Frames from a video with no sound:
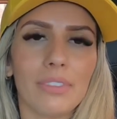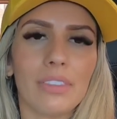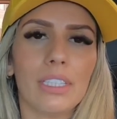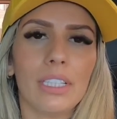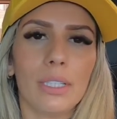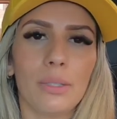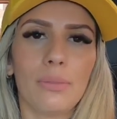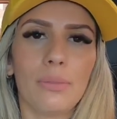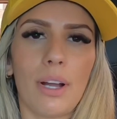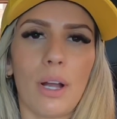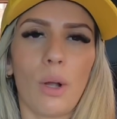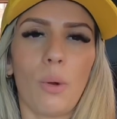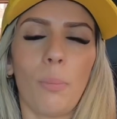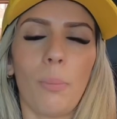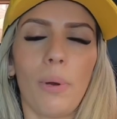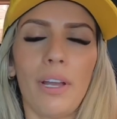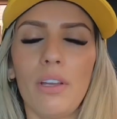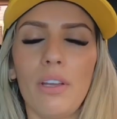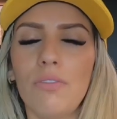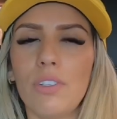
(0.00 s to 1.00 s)
Então
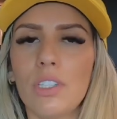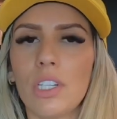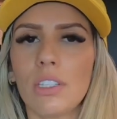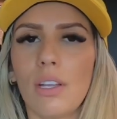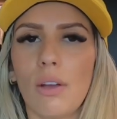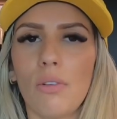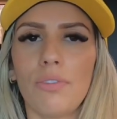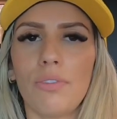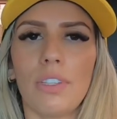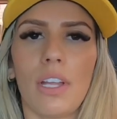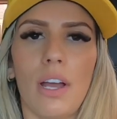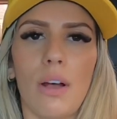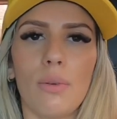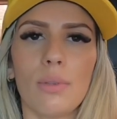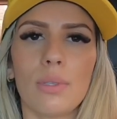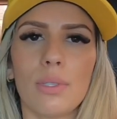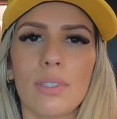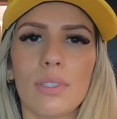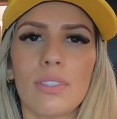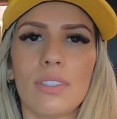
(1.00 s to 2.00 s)
acompanha o vídeo até o final,
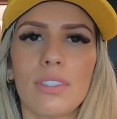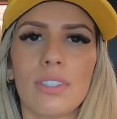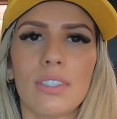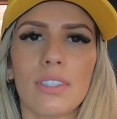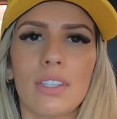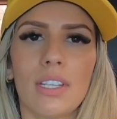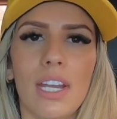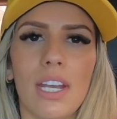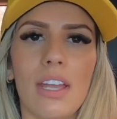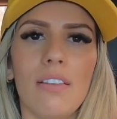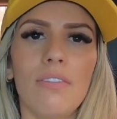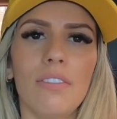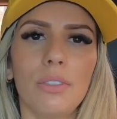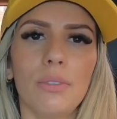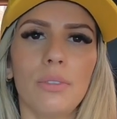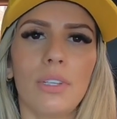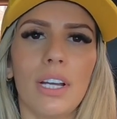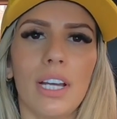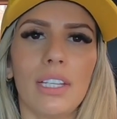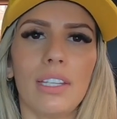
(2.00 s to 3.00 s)
se inscreva
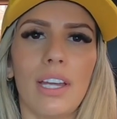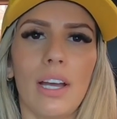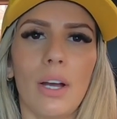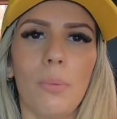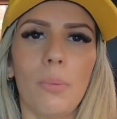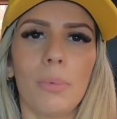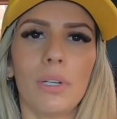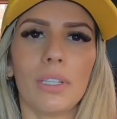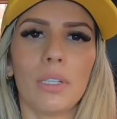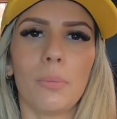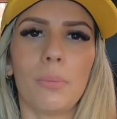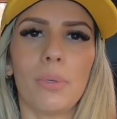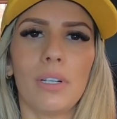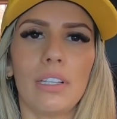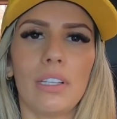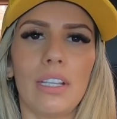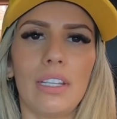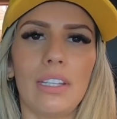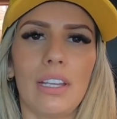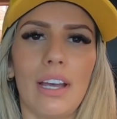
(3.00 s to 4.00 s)
no canal para não
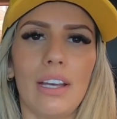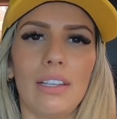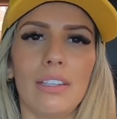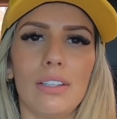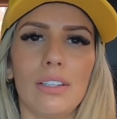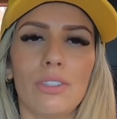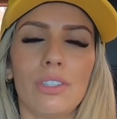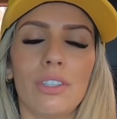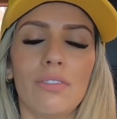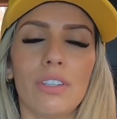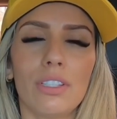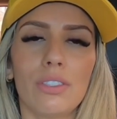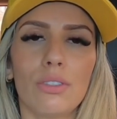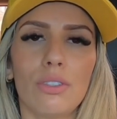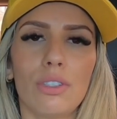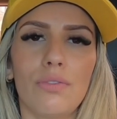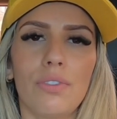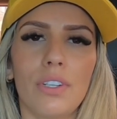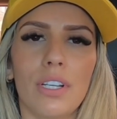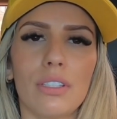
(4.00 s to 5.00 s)
perder nada, ativa as
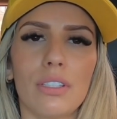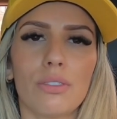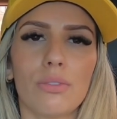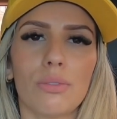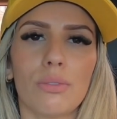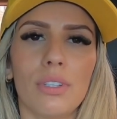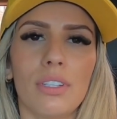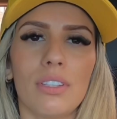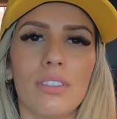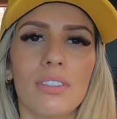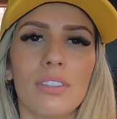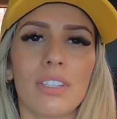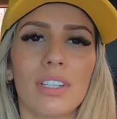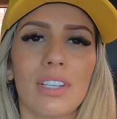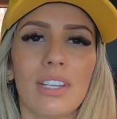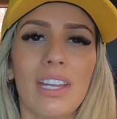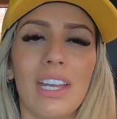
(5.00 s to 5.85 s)
notificações